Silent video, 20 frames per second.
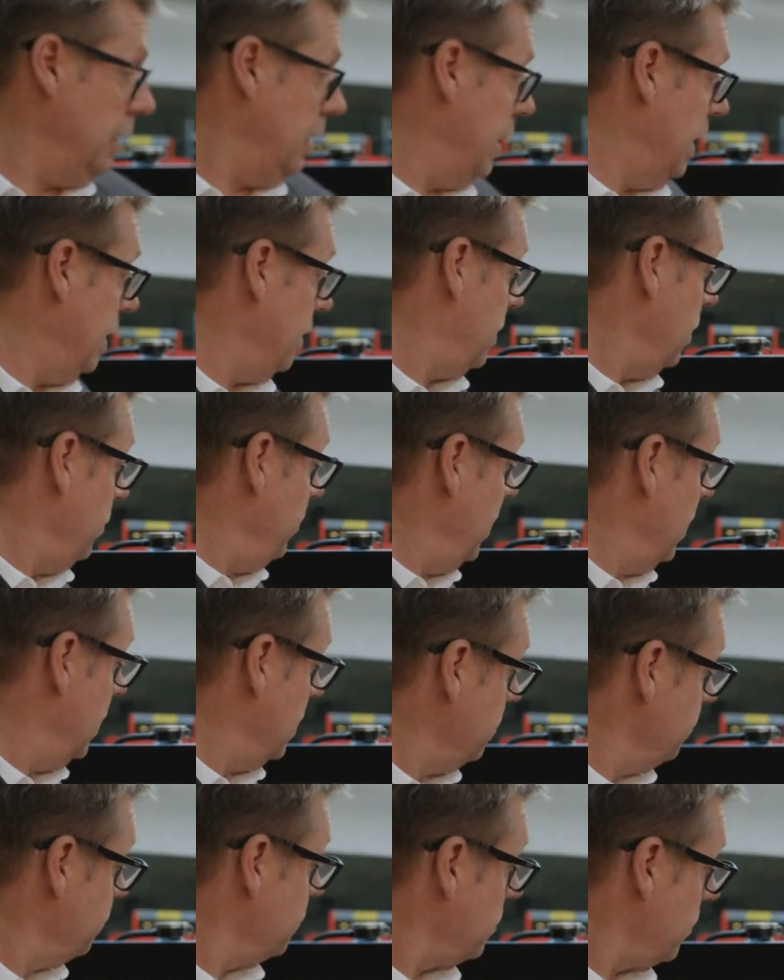Hinter
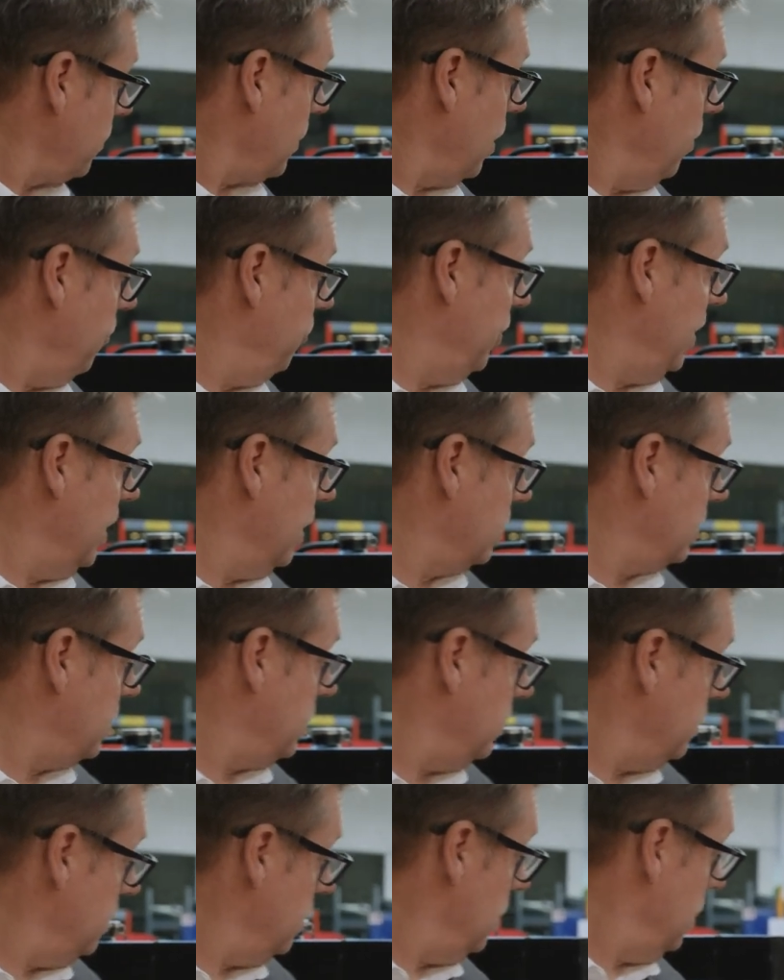mir
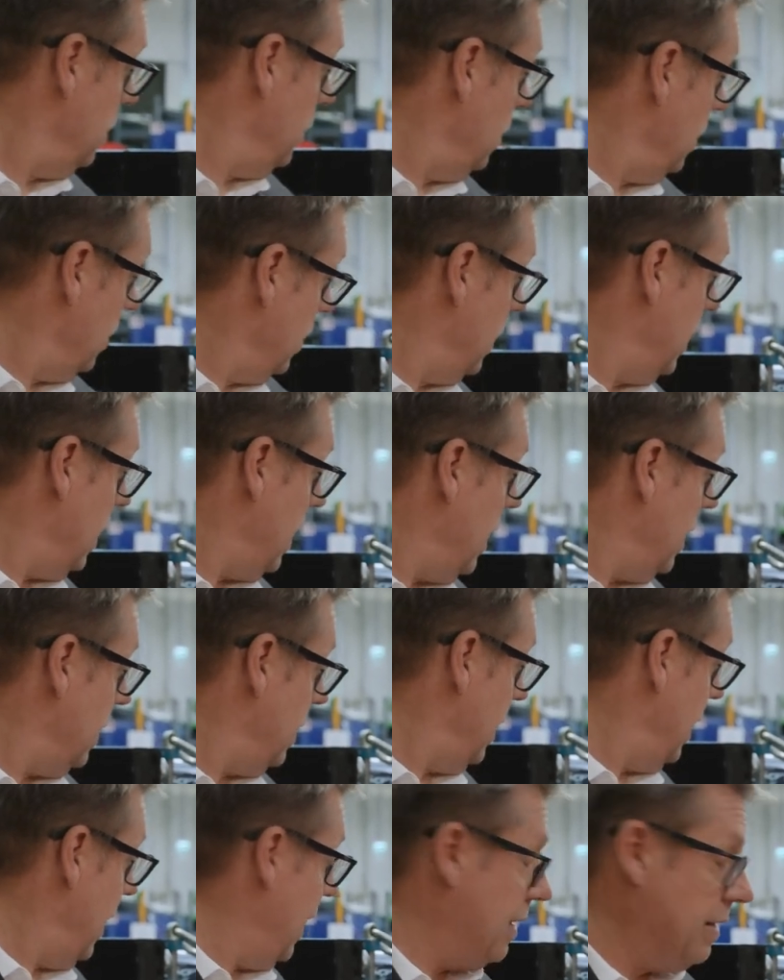wird
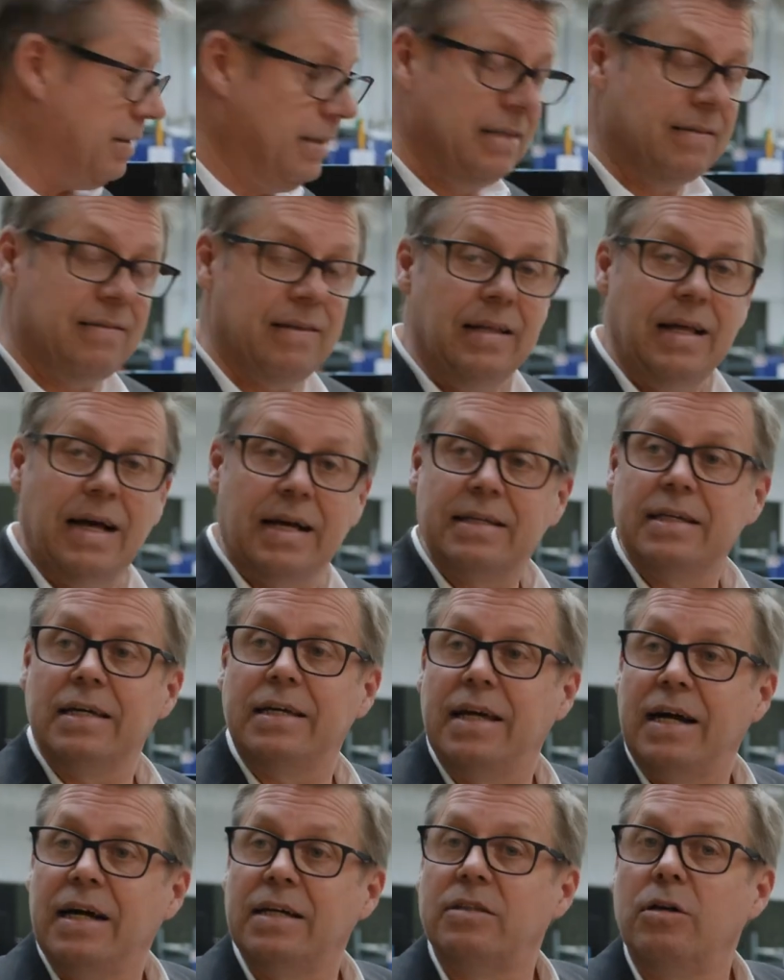gerade ein
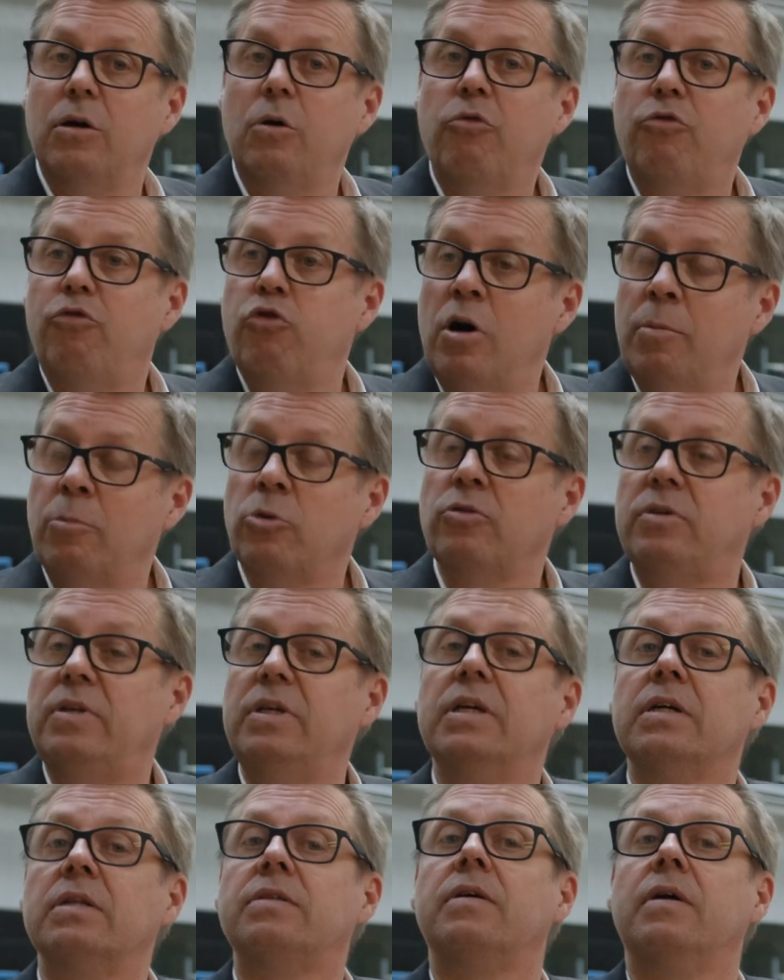Dieselaggregat
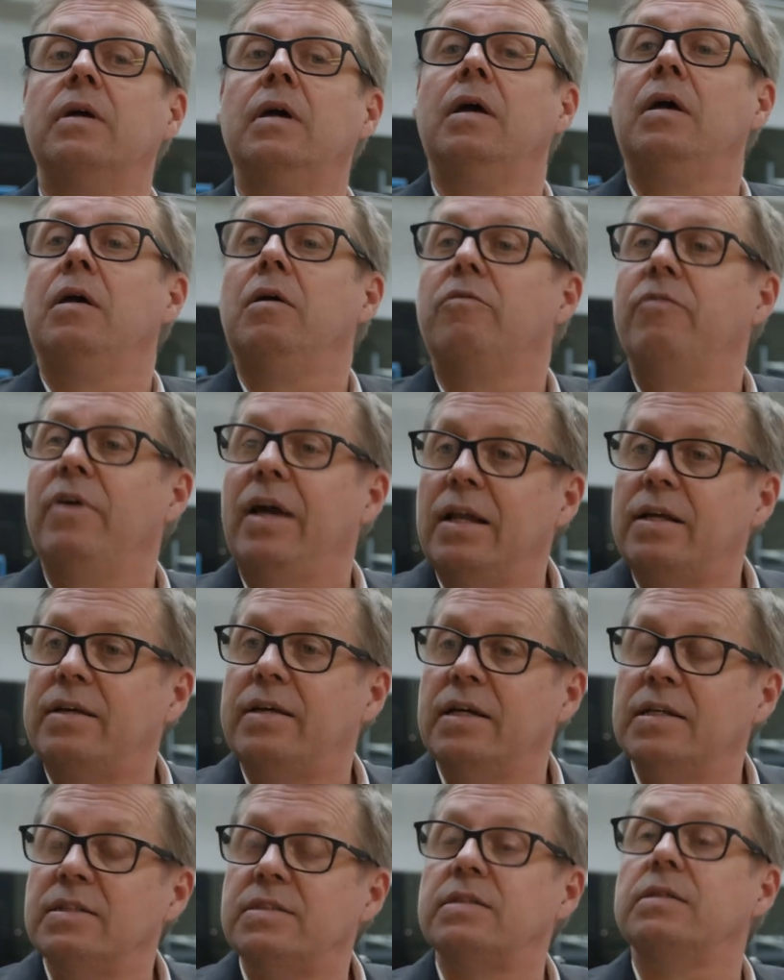vormontiert,
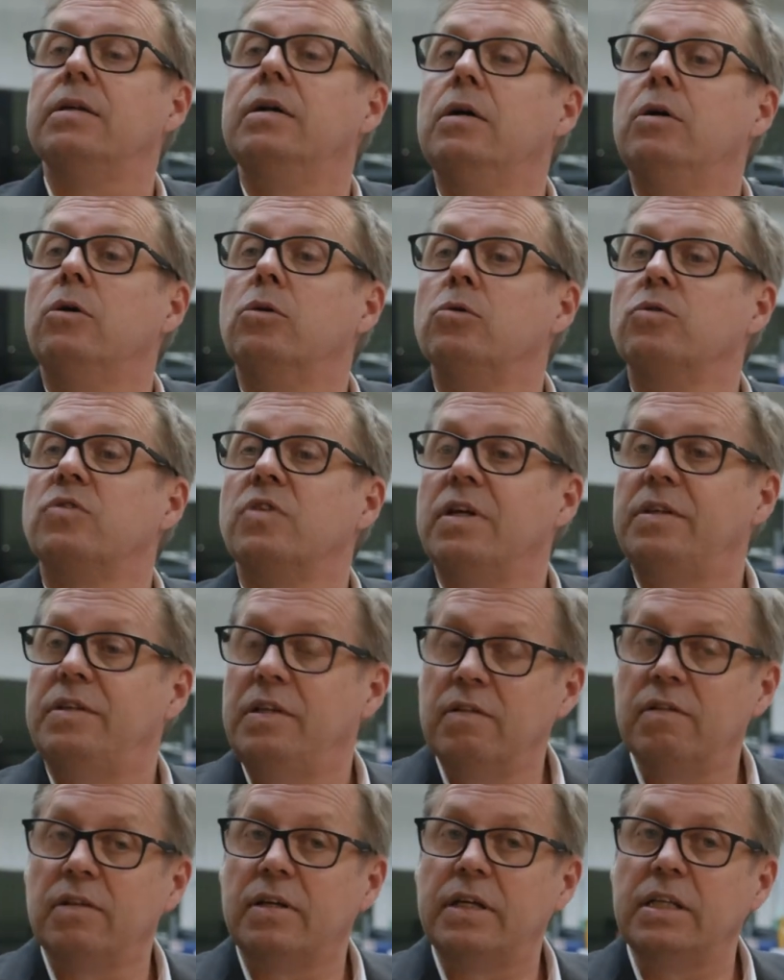welches unsere
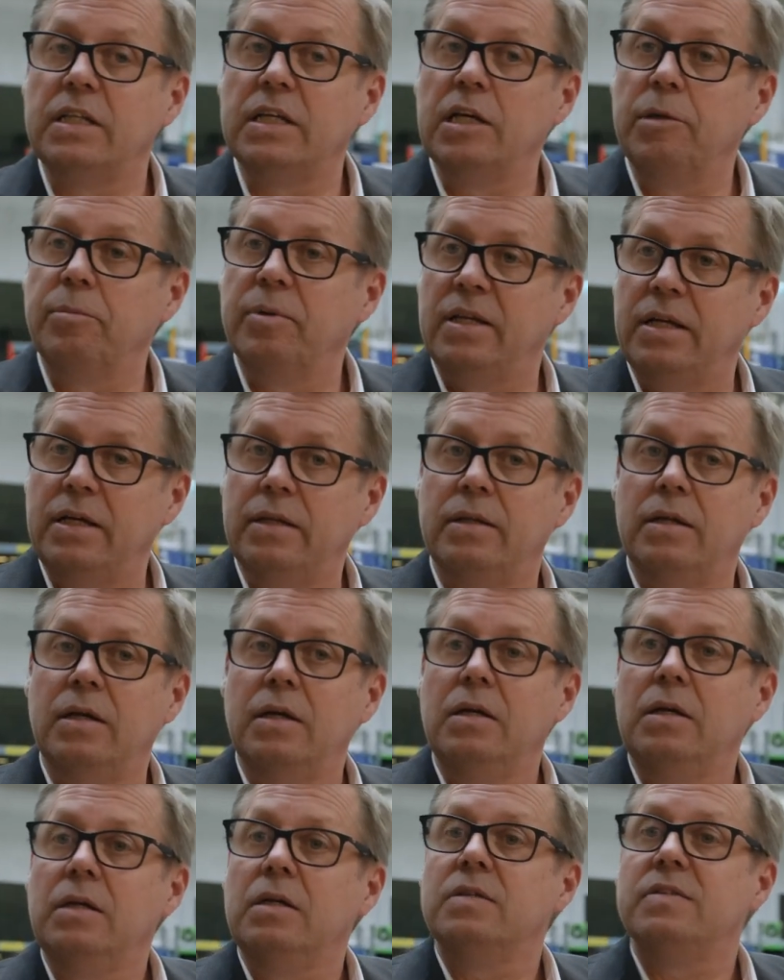dieselgetriebenen
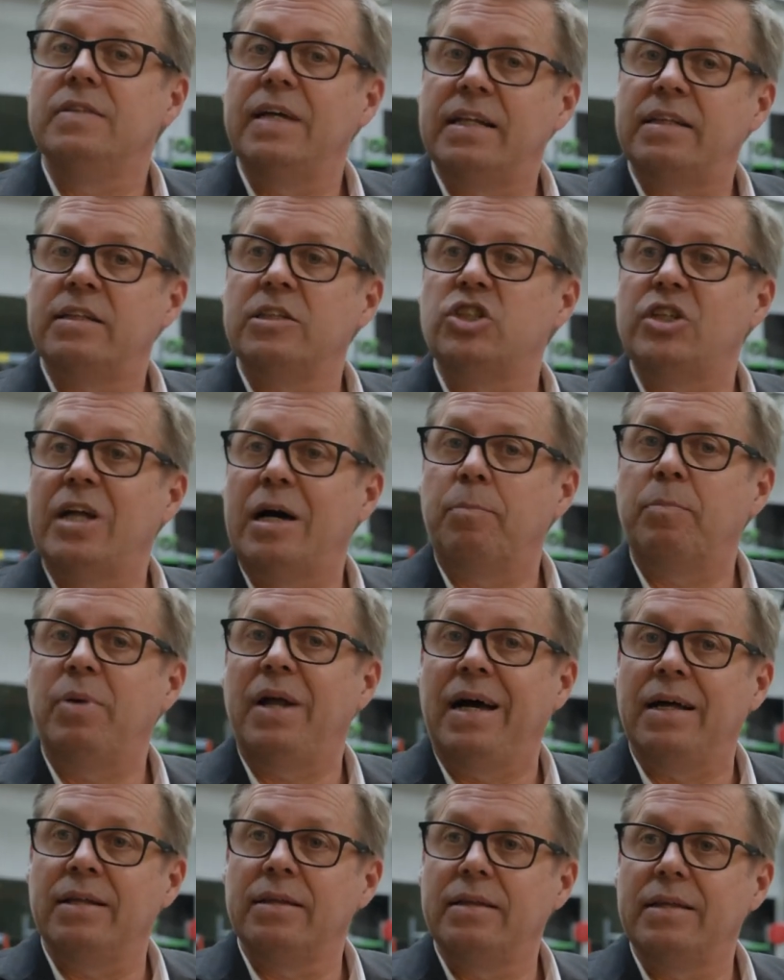Seitenstapler
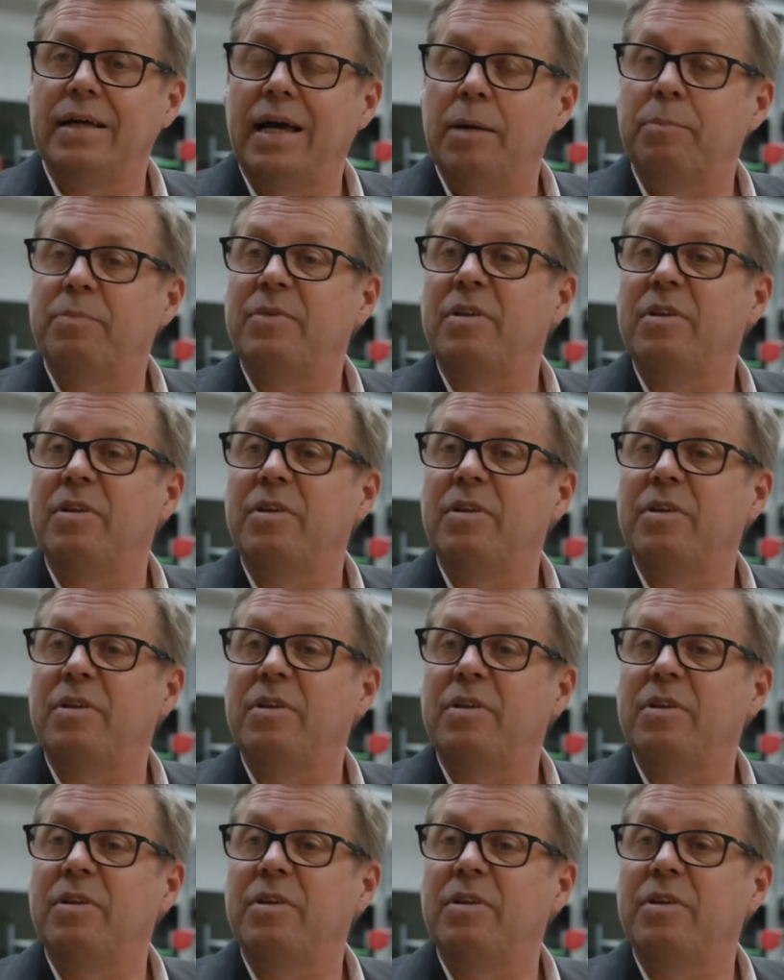antreibt,